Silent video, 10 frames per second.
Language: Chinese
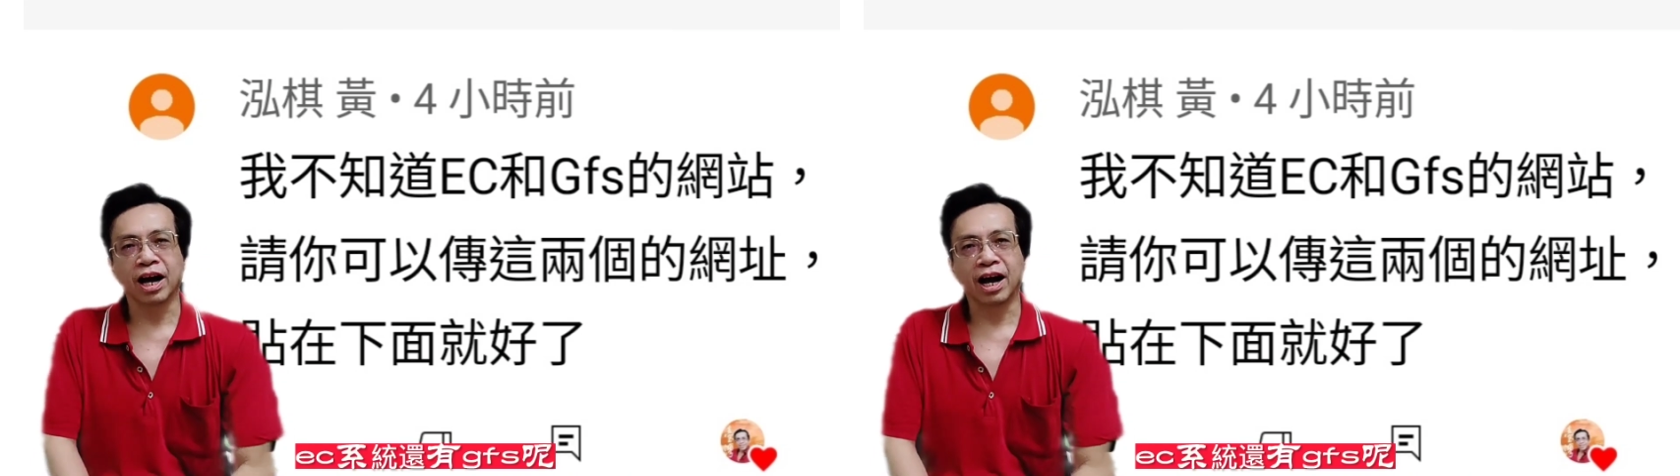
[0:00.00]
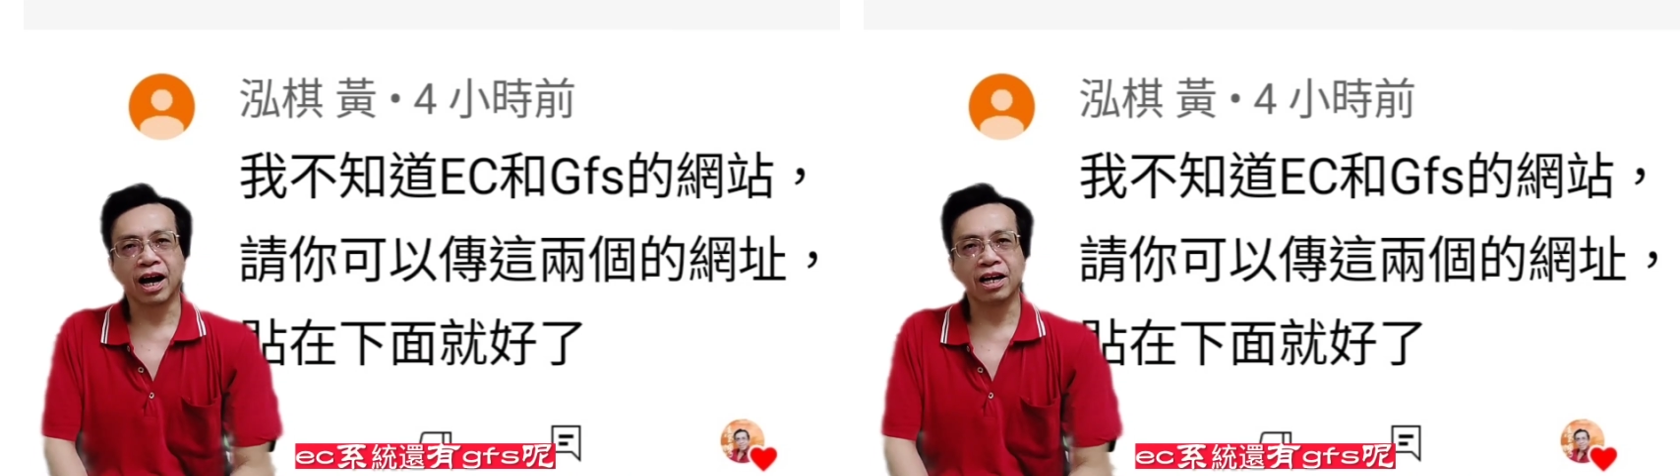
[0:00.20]

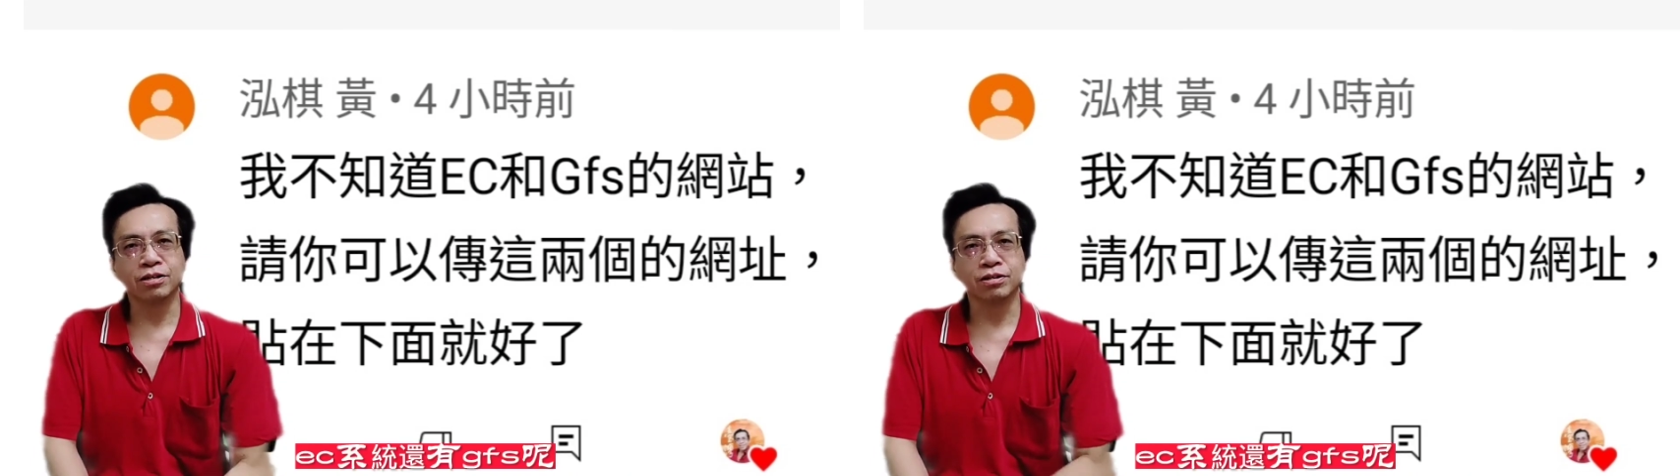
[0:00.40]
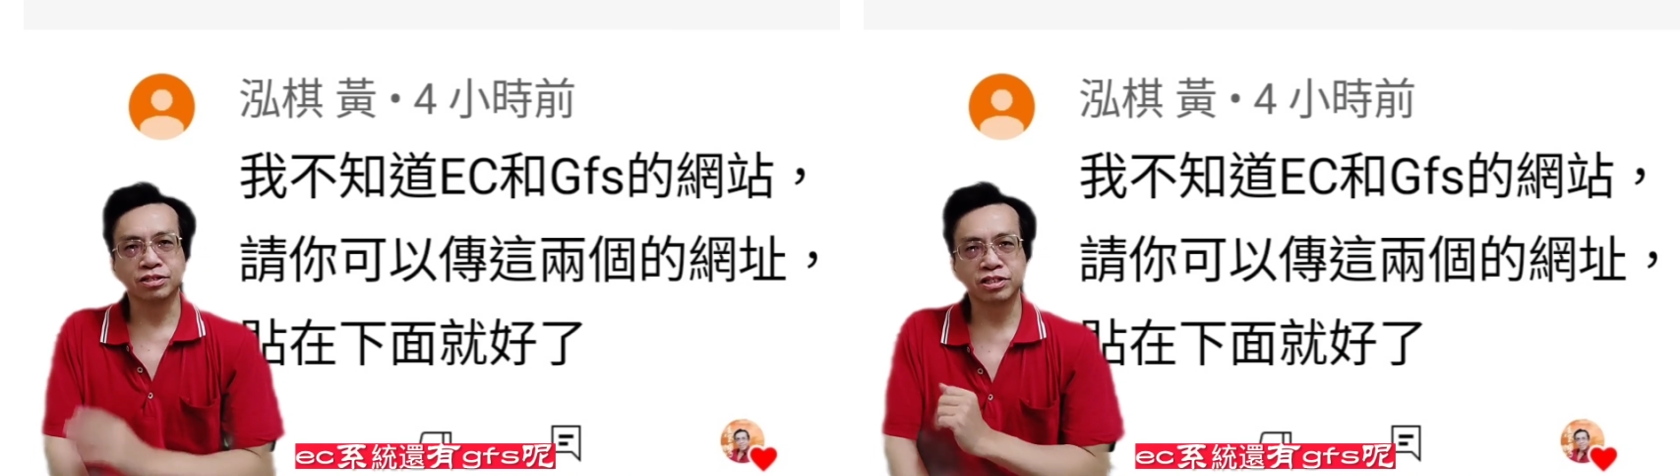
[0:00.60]
还
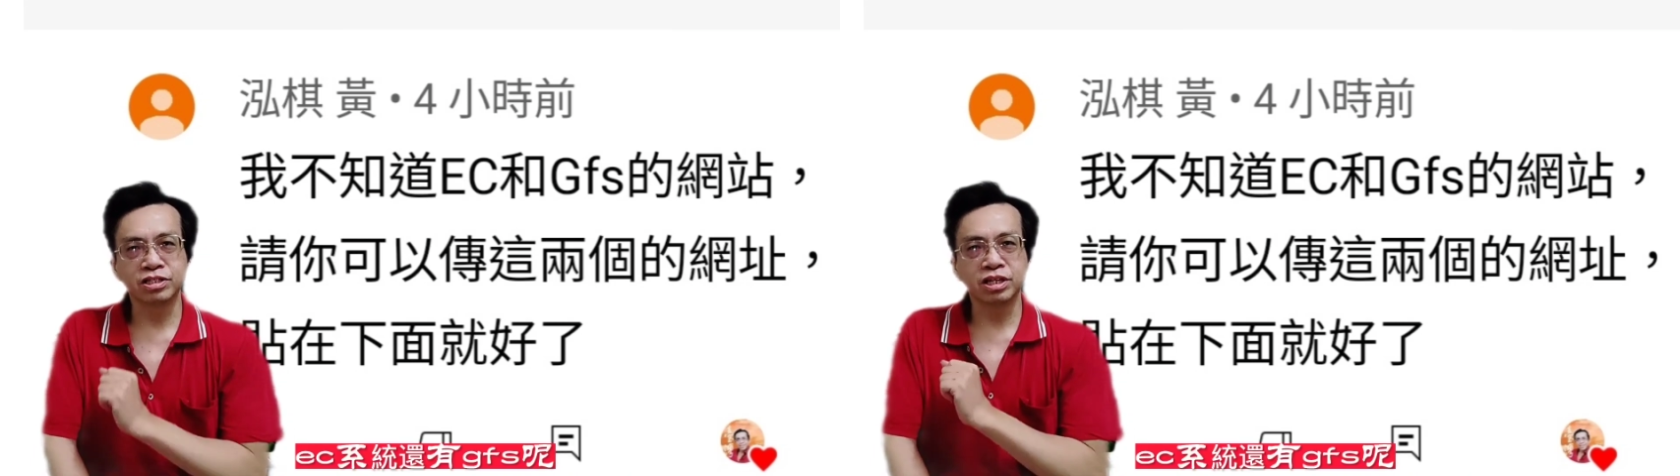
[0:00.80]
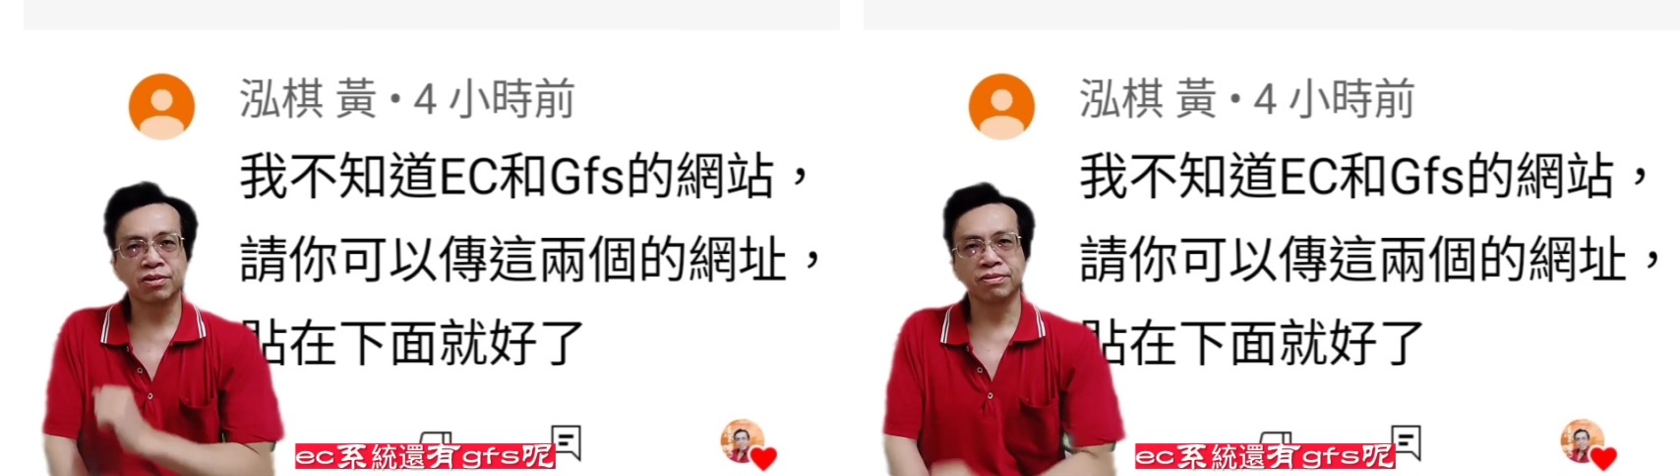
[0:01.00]
有
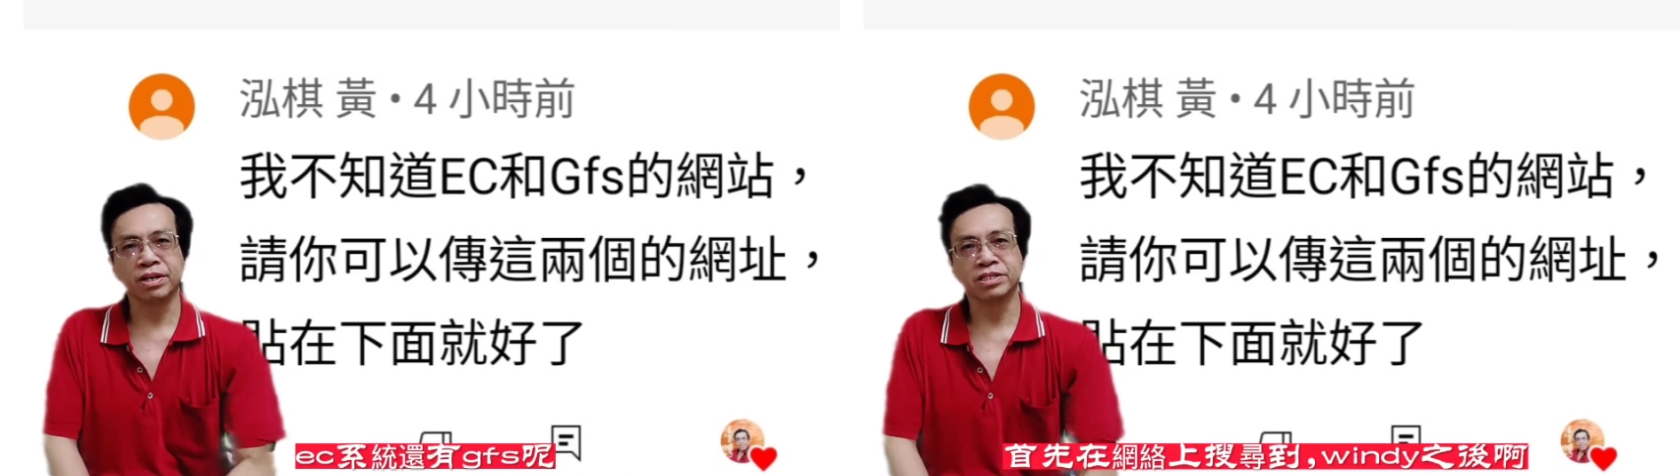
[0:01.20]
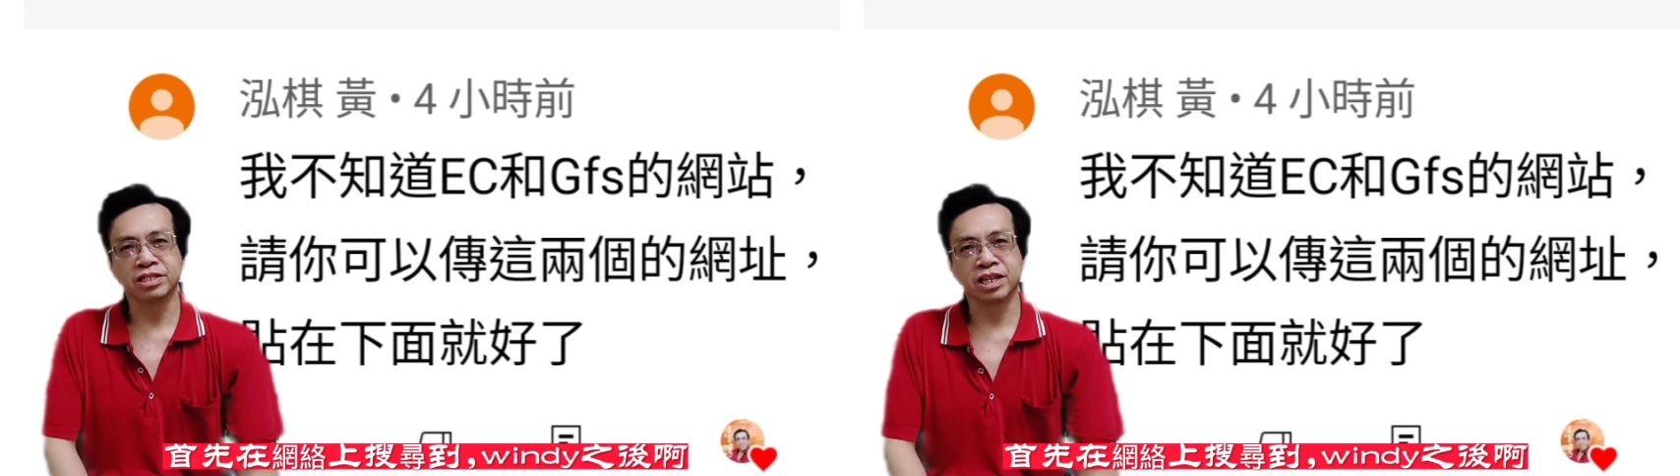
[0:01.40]
GFS